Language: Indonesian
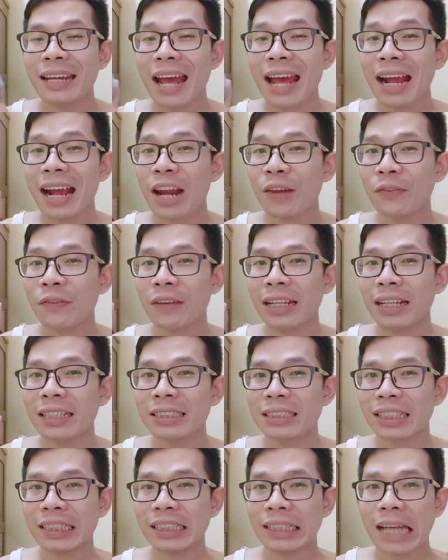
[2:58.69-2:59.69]
Nah, kalau
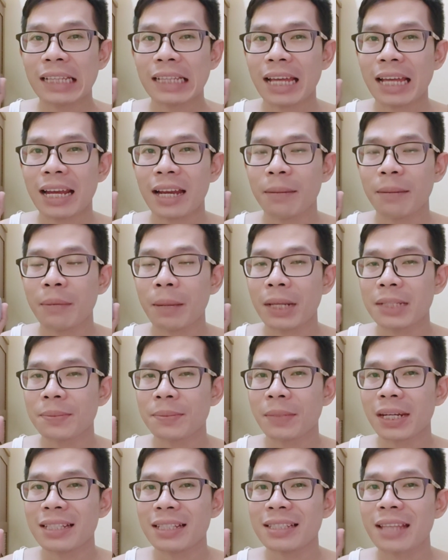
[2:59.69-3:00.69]
Felix eh, antara
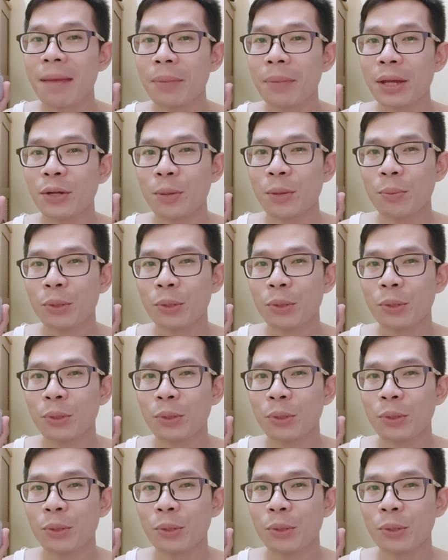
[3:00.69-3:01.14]
15 menit sampai